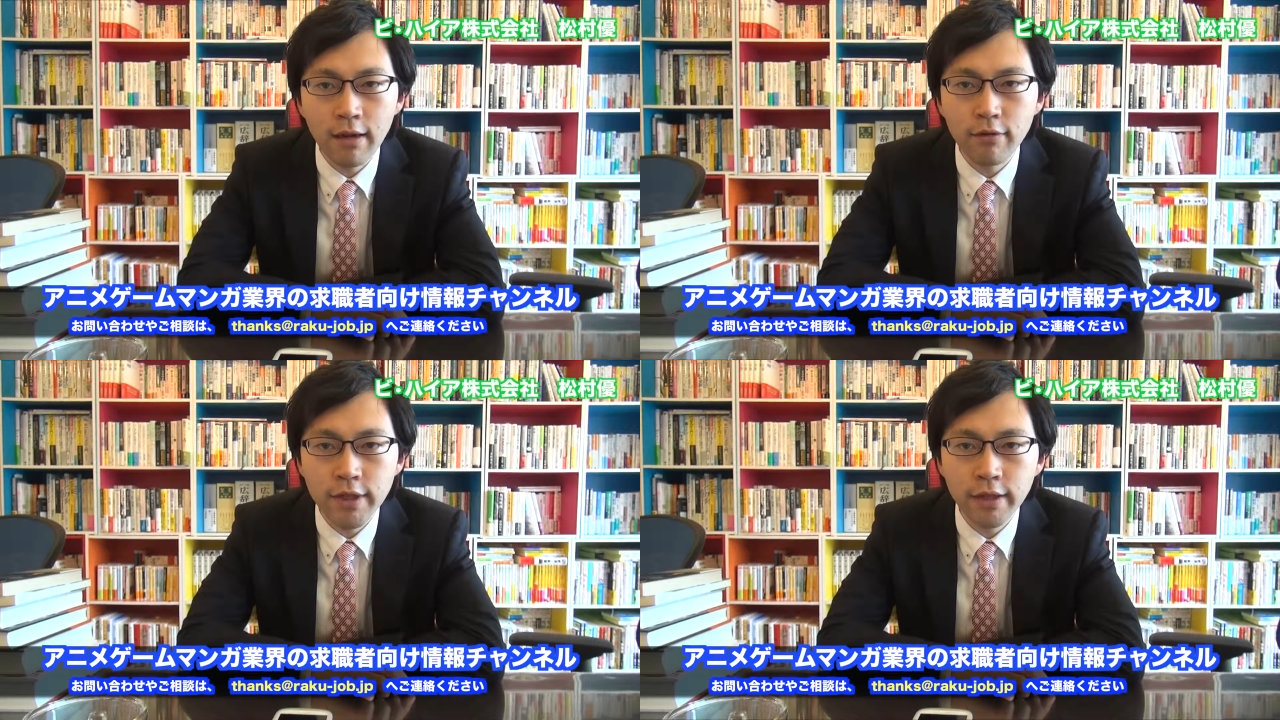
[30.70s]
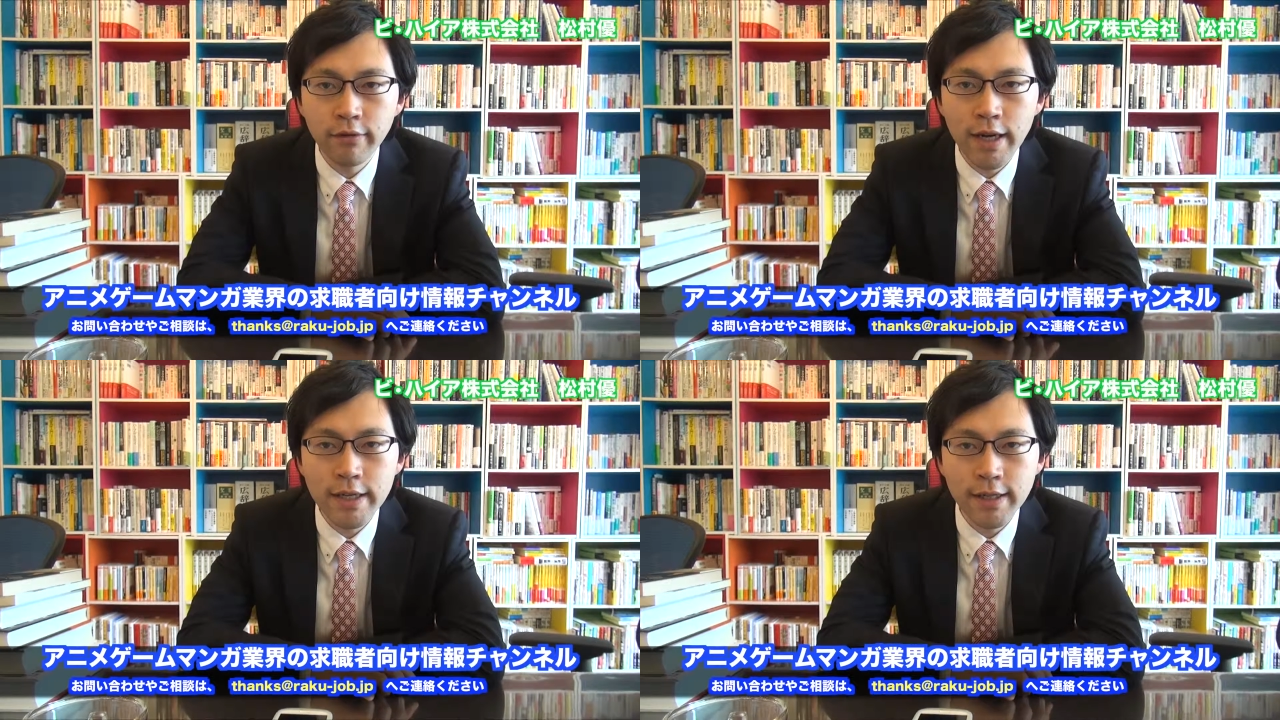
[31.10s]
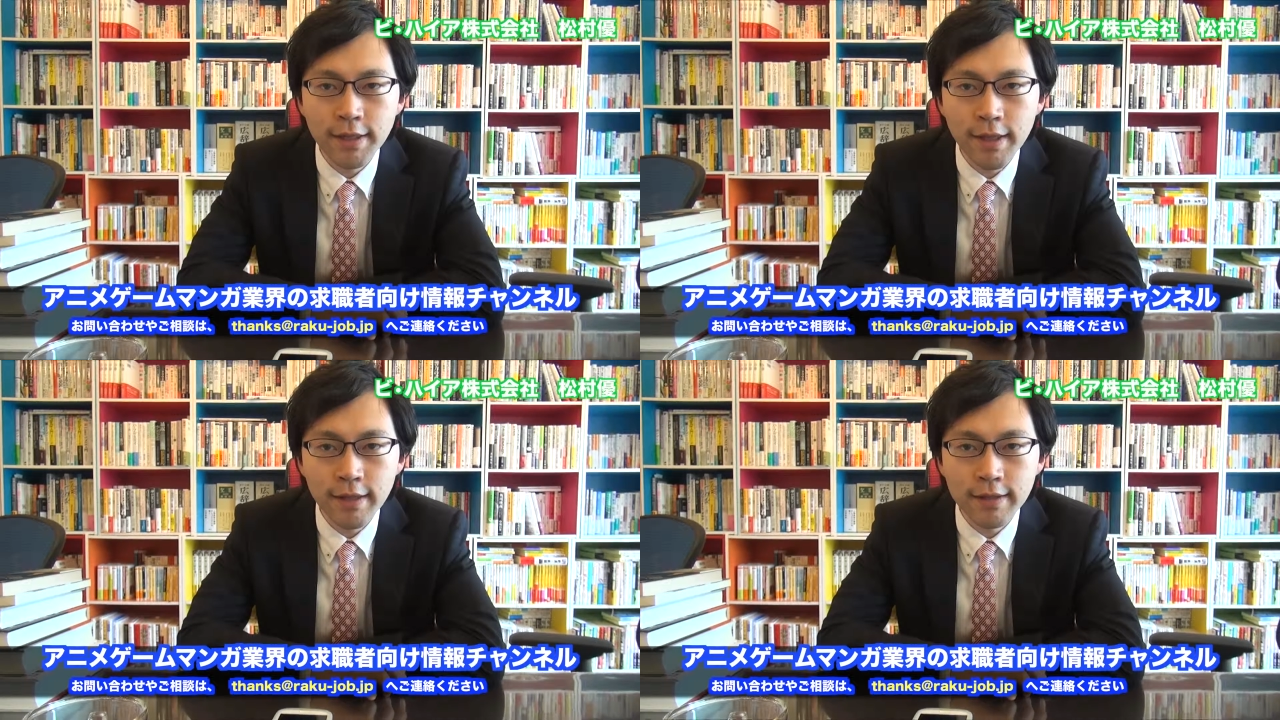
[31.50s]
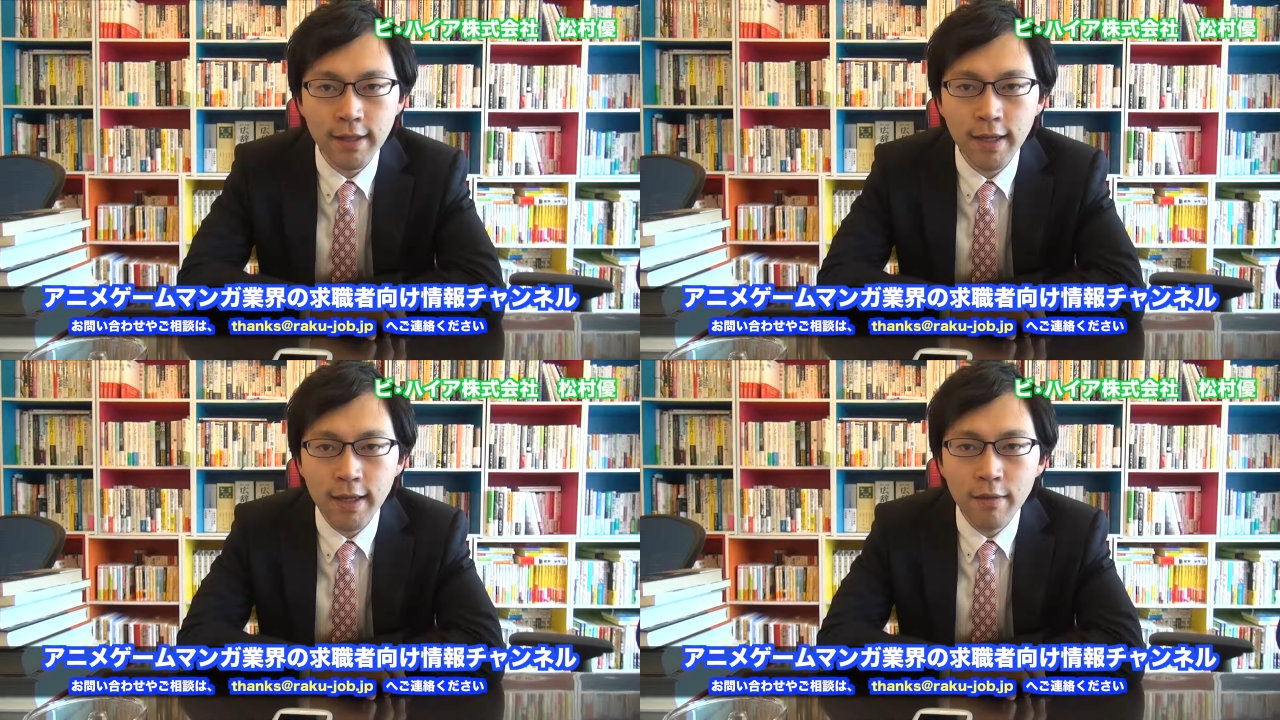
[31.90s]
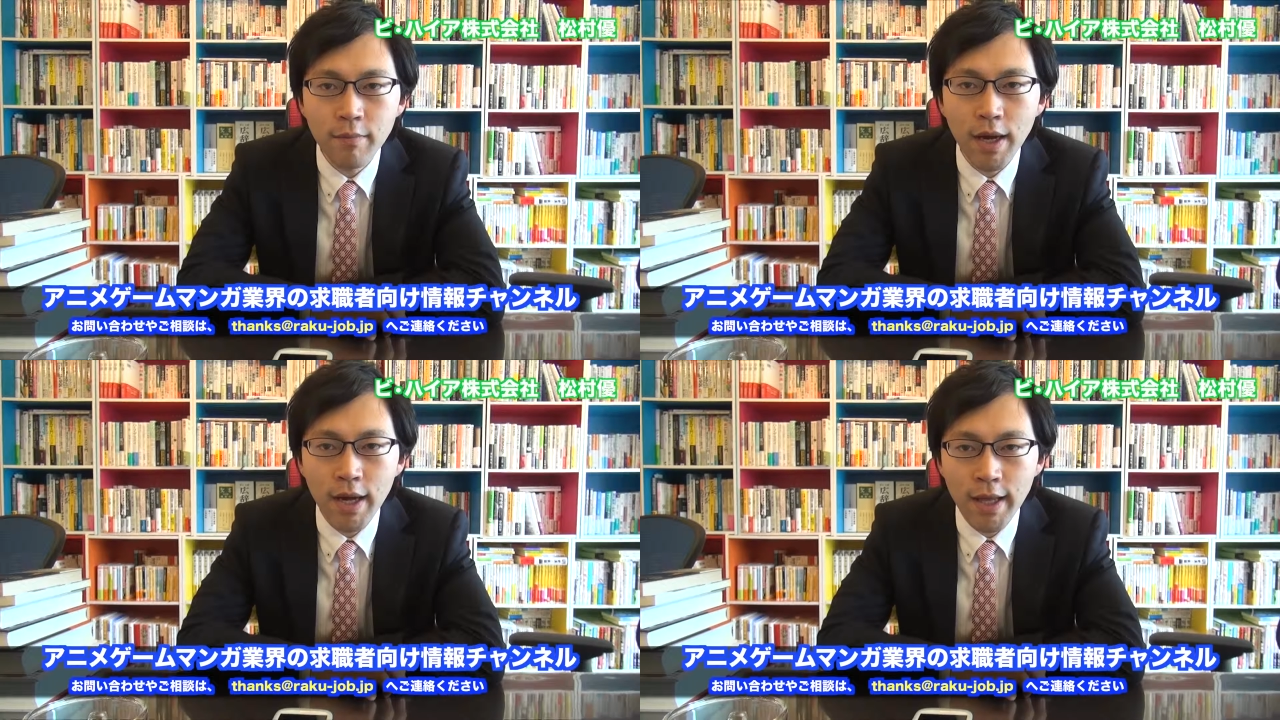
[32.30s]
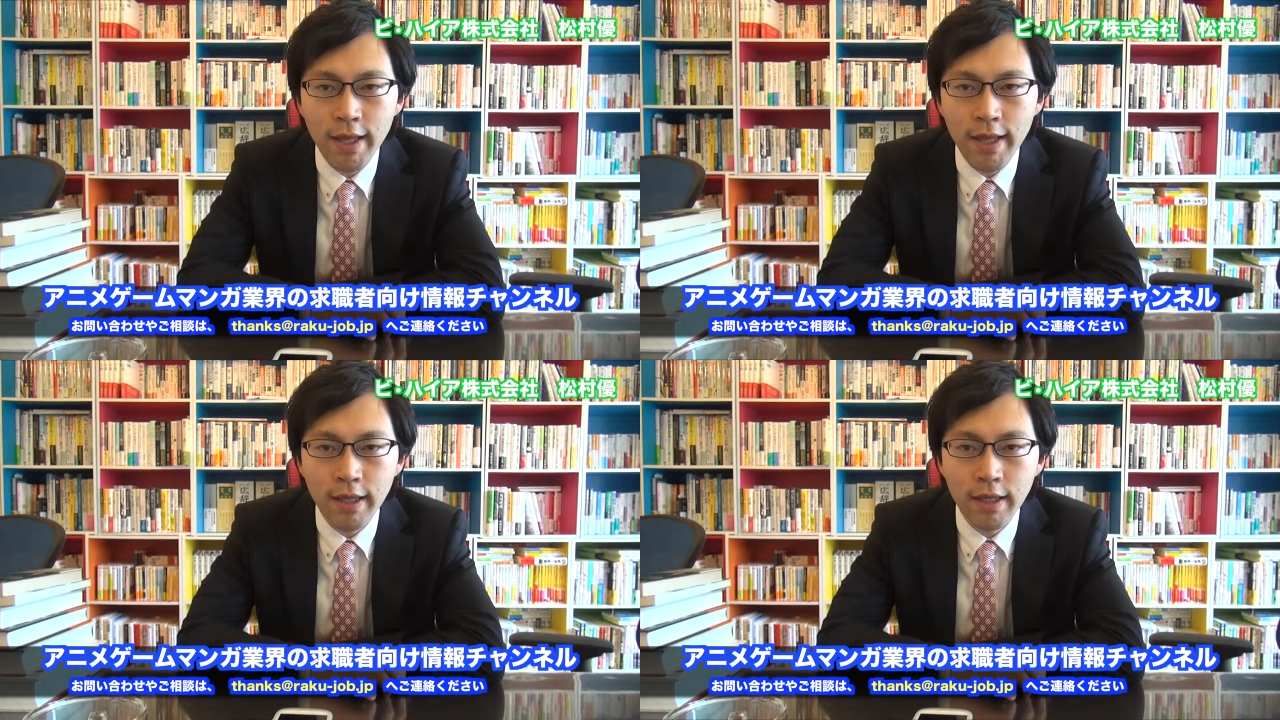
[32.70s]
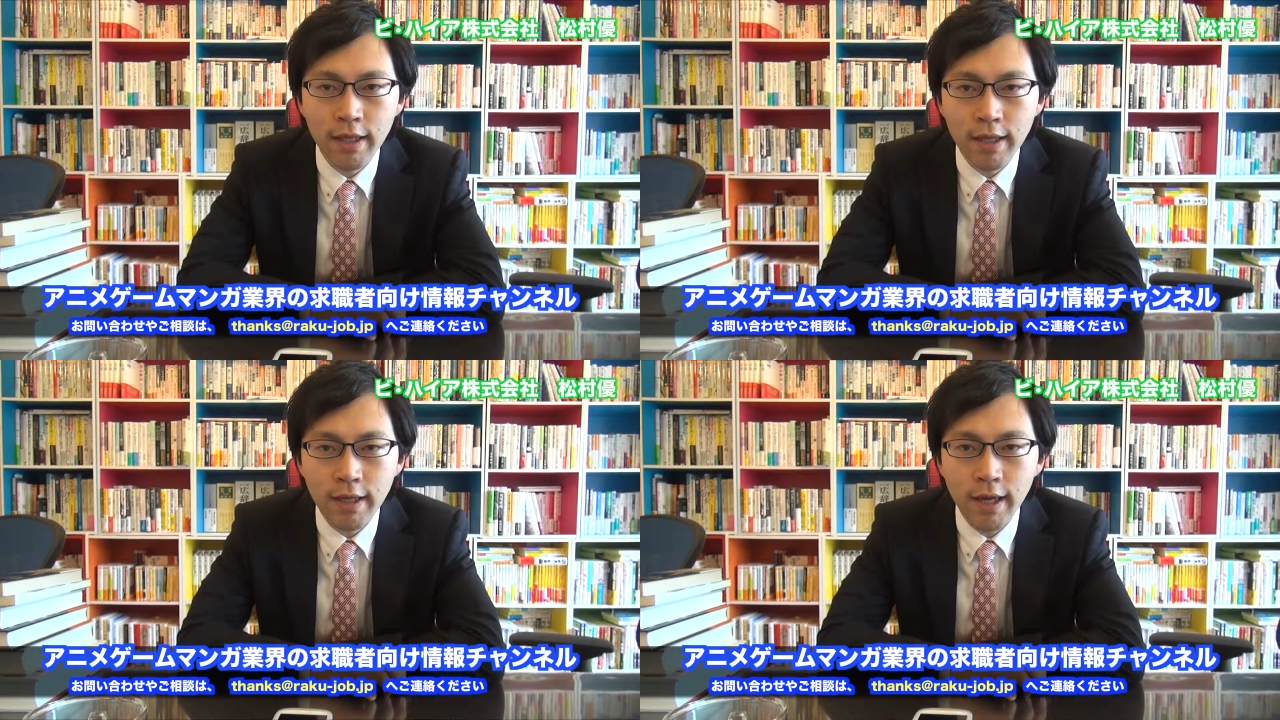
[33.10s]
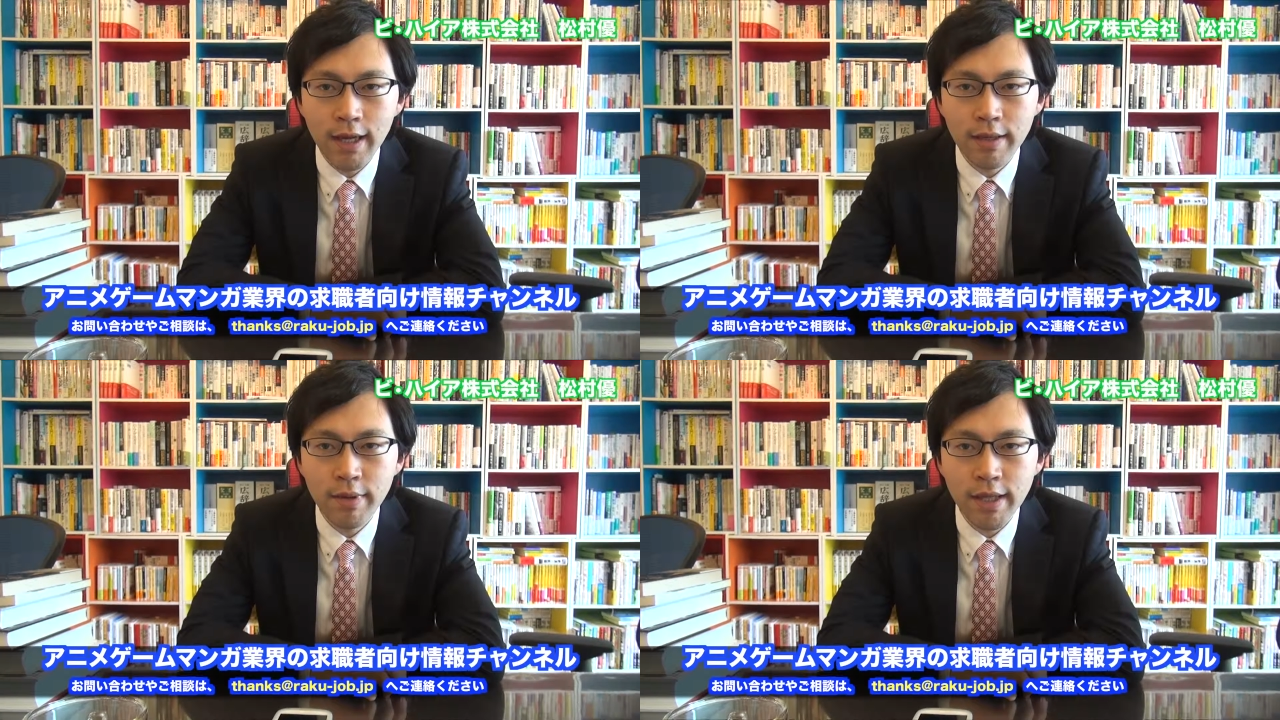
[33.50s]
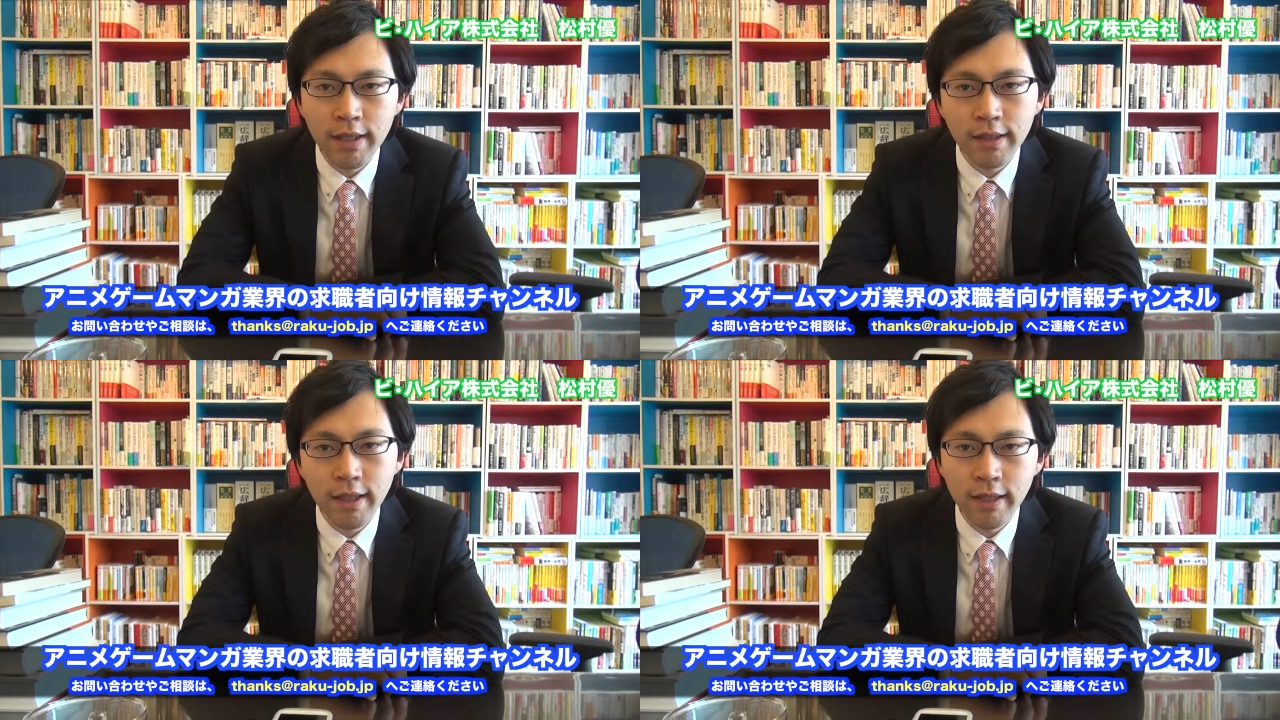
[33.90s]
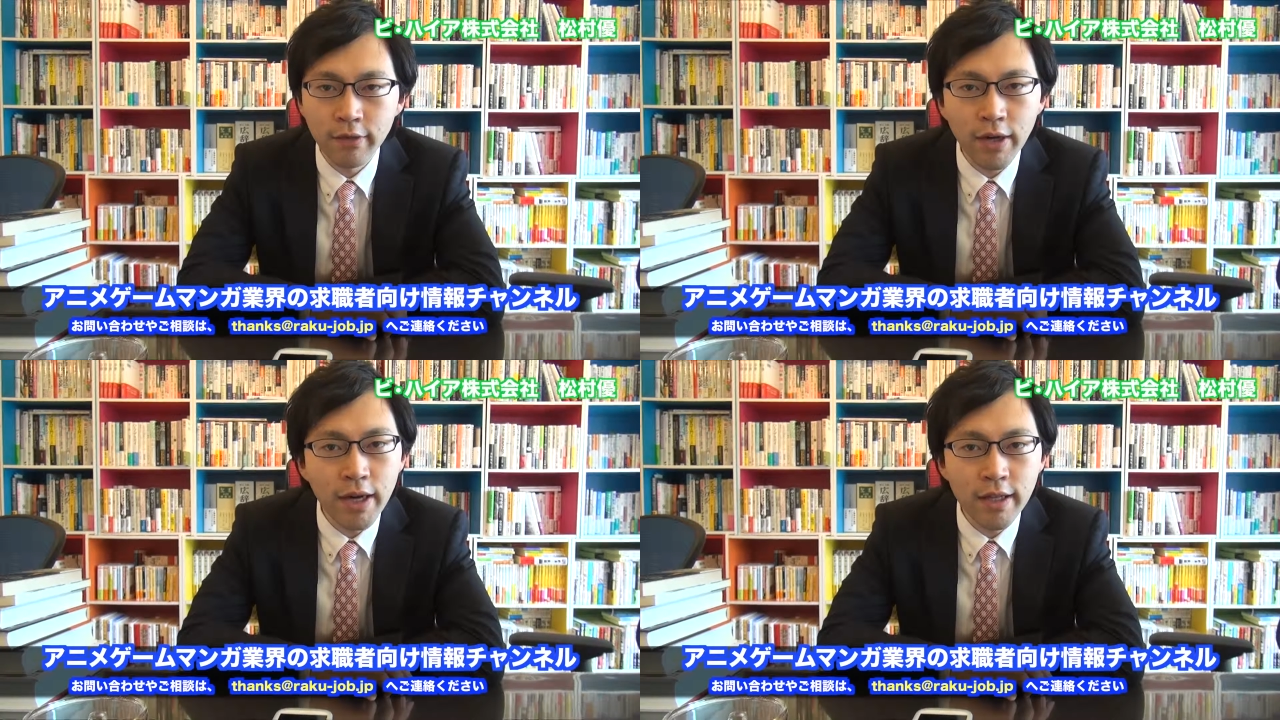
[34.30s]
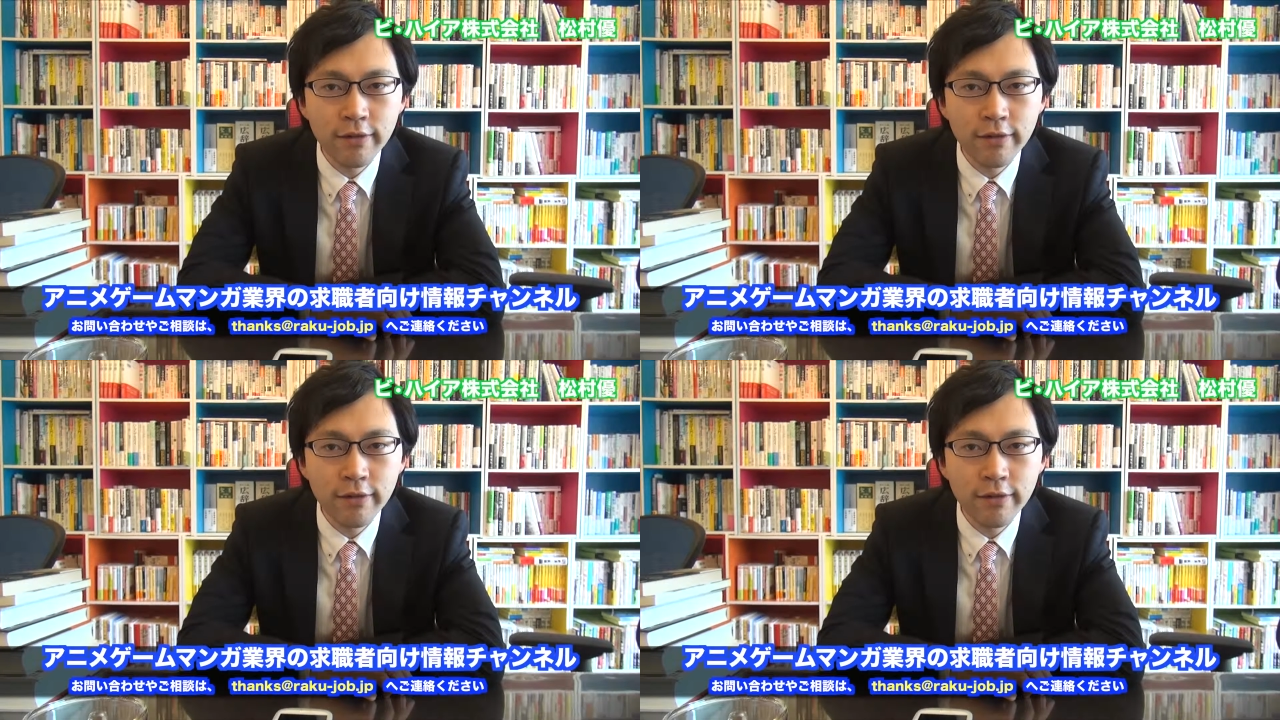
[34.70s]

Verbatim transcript: えこちらの会社さんですね、まあ、えアニメであったりだとか、